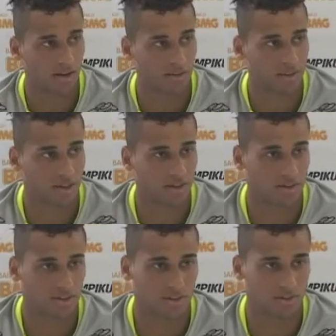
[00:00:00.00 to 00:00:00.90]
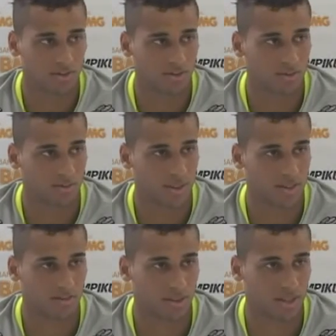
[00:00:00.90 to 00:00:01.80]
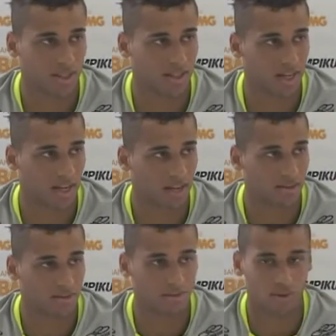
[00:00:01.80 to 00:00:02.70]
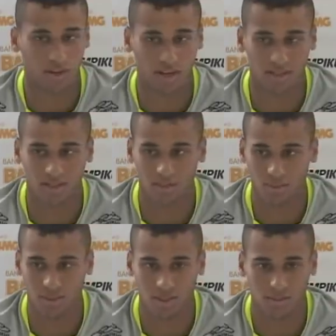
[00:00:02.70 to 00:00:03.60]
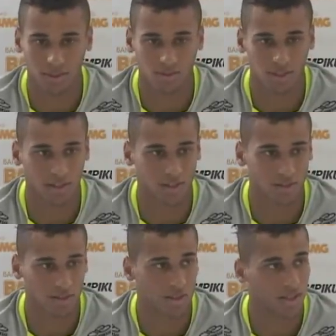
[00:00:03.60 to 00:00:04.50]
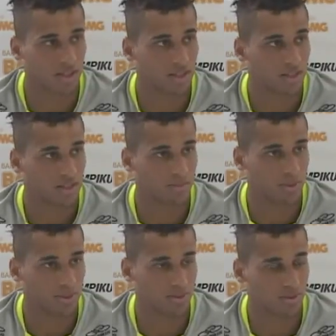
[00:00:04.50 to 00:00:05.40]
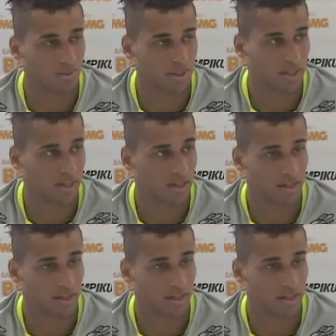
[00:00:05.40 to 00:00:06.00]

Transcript: tá uma final, então o pensamento é entrar focado 100% para não ter erros que possam nos complicar.